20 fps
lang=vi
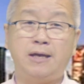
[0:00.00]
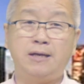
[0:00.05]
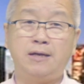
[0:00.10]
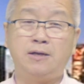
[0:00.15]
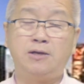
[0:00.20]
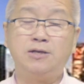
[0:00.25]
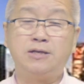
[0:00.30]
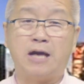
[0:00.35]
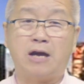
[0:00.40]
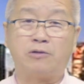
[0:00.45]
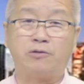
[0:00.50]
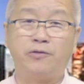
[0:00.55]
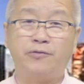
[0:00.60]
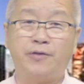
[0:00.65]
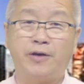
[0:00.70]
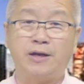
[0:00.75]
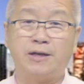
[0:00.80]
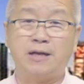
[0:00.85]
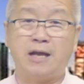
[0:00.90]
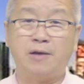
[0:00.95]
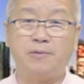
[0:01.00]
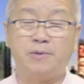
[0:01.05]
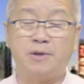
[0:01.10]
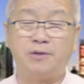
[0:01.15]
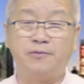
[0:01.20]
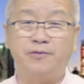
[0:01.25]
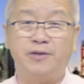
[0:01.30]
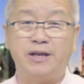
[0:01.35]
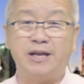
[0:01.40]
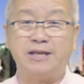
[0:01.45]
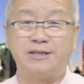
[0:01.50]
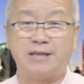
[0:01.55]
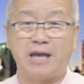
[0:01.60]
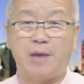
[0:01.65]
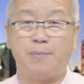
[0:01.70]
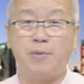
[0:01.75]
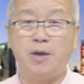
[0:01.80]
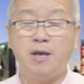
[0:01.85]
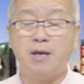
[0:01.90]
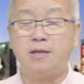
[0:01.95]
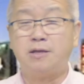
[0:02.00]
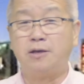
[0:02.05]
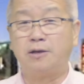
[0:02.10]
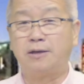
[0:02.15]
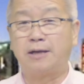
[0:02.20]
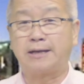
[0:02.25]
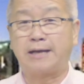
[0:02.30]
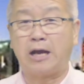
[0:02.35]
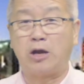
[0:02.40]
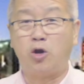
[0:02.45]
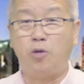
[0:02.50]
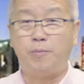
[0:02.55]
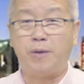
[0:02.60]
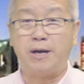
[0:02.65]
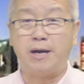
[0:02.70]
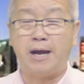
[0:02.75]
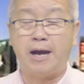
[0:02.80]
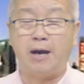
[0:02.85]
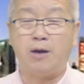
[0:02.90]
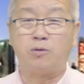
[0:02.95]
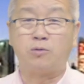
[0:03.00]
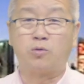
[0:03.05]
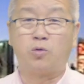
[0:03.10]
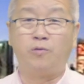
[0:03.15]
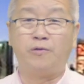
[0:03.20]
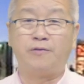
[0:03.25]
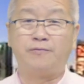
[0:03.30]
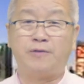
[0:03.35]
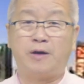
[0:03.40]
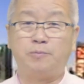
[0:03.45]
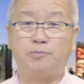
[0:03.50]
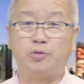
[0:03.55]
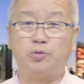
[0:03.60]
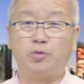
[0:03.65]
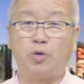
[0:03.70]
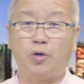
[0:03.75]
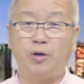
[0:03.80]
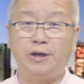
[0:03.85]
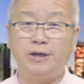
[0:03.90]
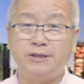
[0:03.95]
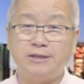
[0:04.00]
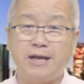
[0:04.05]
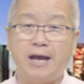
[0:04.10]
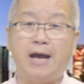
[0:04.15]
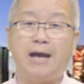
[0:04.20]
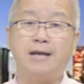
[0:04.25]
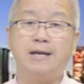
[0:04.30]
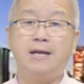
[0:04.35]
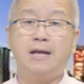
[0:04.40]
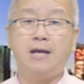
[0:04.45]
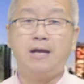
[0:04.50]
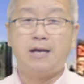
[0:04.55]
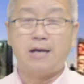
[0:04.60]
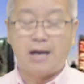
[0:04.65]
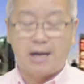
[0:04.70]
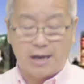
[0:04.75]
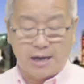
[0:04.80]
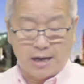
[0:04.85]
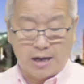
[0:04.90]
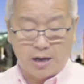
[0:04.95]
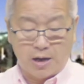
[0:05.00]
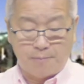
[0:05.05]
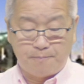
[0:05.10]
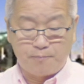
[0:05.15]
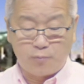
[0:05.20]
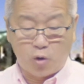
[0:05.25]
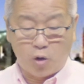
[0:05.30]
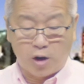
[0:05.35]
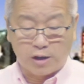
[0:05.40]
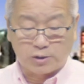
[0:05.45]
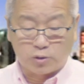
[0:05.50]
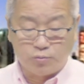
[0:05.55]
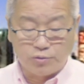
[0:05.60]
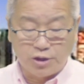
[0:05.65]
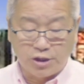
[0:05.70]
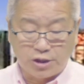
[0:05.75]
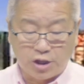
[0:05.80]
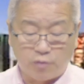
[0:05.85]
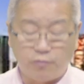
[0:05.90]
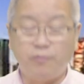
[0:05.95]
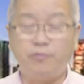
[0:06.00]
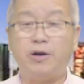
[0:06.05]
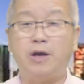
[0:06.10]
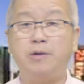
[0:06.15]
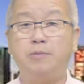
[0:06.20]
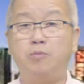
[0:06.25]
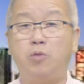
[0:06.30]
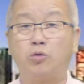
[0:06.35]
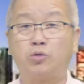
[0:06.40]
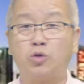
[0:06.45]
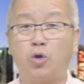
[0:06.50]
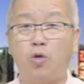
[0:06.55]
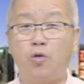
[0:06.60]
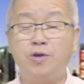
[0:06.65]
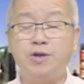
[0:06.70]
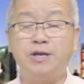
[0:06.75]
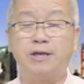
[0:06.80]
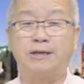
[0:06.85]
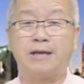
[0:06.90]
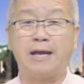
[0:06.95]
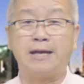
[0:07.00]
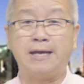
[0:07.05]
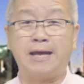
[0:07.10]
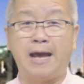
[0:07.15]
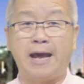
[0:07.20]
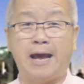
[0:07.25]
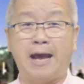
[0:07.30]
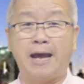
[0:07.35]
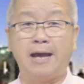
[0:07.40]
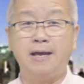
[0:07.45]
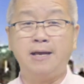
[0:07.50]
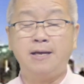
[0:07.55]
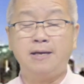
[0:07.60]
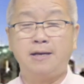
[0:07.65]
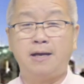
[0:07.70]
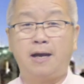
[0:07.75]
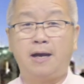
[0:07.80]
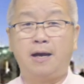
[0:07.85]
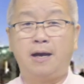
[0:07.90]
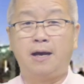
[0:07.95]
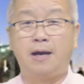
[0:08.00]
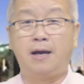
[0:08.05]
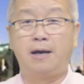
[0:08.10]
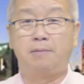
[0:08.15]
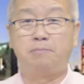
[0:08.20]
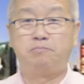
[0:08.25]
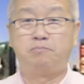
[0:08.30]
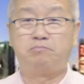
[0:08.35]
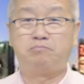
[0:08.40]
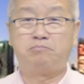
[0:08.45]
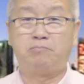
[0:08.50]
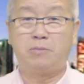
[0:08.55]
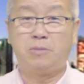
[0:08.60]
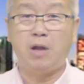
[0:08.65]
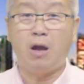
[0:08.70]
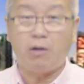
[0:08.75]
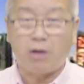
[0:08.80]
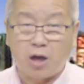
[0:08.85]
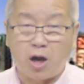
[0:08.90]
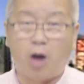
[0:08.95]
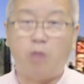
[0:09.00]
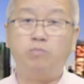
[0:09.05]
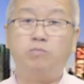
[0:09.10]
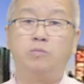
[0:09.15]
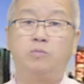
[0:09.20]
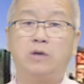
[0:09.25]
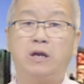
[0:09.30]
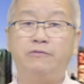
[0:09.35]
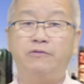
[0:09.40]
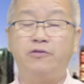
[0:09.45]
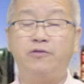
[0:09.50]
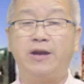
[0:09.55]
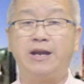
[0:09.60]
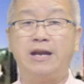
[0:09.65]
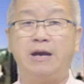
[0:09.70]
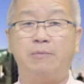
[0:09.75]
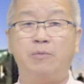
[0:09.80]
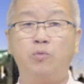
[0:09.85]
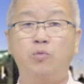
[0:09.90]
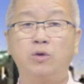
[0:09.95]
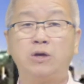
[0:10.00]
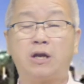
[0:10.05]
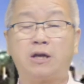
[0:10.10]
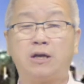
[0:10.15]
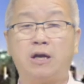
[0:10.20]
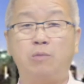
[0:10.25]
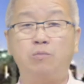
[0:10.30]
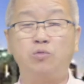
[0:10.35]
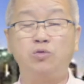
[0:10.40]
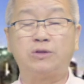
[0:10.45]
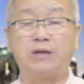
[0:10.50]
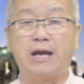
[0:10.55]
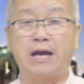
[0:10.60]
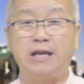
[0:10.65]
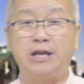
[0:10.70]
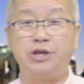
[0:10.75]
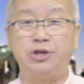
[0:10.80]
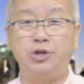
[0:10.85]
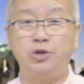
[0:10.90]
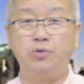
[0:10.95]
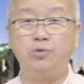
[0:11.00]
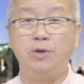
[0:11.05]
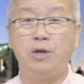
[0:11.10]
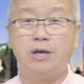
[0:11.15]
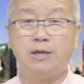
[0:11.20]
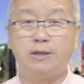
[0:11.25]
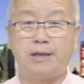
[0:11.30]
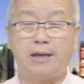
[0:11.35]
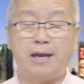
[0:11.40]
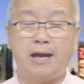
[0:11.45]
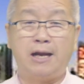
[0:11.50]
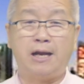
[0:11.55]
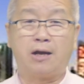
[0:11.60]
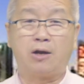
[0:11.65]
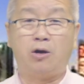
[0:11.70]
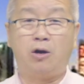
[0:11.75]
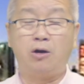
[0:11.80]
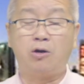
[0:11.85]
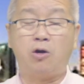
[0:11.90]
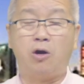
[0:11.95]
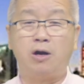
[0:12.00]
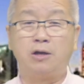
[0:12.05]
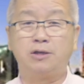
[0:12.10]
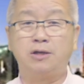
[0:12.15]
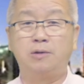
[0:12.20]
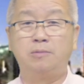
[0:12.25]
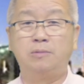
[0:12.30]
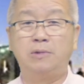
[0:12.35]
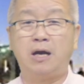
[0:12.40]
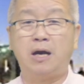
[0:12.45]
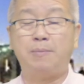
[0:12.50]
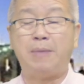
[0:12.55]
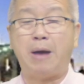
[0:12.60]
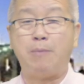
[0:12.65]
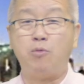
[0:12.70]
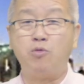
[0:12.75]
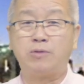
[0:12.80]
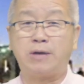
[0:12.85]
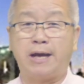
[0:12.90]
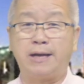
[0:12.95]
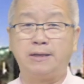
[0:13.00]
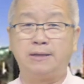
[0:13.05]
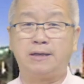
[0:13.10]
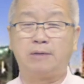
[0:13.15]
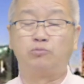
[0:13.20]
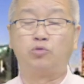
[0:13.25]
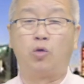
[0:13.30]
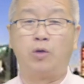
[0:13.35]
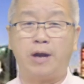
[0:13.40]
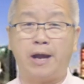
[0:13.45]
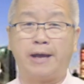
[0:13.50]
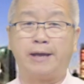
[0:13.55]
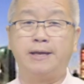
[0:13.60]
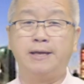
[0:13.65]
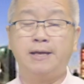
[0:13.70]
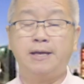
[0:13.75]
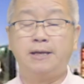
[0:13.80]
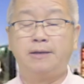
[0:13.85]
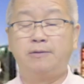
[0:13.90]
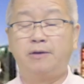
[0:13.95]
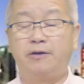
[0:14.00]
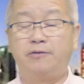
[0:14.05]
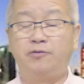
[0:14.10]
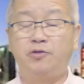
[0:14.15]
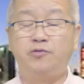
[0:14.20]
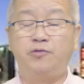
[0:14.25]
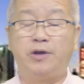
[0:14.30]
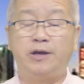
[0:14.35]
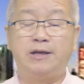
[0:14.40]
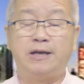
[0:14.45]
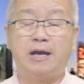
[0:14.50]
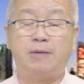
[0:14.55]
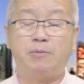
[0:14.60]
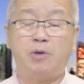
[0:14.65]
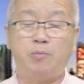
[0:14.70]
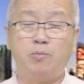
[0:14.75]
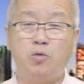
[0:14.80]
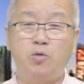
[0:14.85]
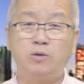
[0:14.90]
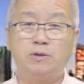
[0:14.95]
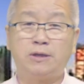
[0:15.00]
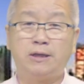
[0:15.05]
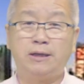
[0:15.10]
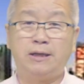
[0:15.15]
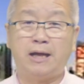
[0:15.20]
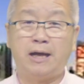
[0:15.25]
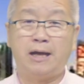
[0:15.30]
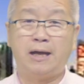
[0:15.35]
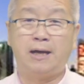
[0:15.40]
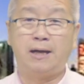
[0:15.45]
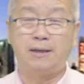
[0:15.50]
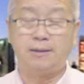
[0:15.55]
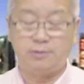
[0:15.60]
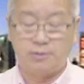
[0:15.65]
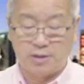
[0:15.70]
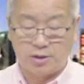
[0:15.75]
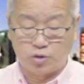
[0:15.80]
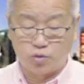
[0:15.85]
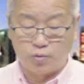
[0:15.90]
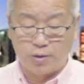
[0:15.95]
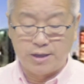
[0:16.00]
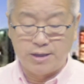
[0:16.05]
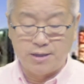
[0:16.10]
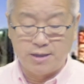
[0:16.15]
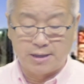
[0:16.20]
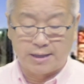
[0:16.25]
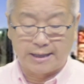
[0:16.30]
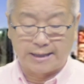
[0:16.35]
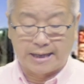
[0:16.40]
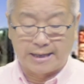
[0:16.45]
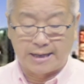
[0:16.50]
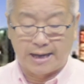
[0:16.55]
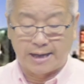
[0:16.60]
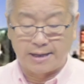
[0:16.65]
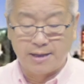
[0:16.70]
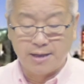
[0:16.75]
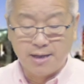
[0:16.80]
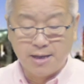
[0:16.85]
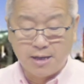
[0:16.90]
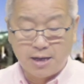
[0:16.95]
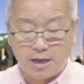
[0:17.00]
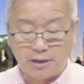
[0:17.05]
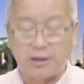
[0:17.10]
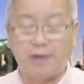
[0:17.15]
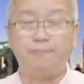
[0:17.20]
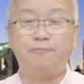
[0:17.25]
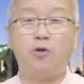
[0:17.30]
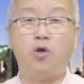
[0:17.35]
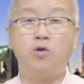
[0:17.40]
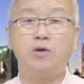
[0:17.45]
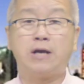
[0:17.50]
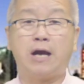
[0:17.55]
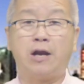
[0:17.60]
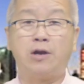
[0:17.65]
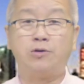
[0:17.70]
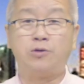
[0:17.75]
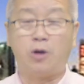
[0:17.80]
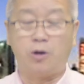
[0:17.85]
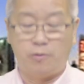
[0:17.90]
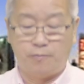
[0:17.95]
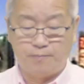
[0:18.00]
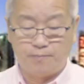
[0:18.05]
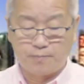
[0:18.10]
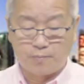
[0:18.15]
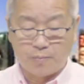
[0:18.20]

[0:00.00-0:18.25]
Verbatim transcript: hướng dẫn quý vị để quý vị đi xem những cái căn open house của Văn Phòng chúng tôi list nha. Uh, Hòa cũng giới thiệu quý vị một số những căn nhà uh, đất rộng, nếu quý vị nào mà muốn đất rộng, muốn xe a đê u thì đây là có khoảng chừng ba bốn căn trong tuần này. À, quý vị nào mà muốn thì là chú ý những cái căn này ở thành phố Garden Grove,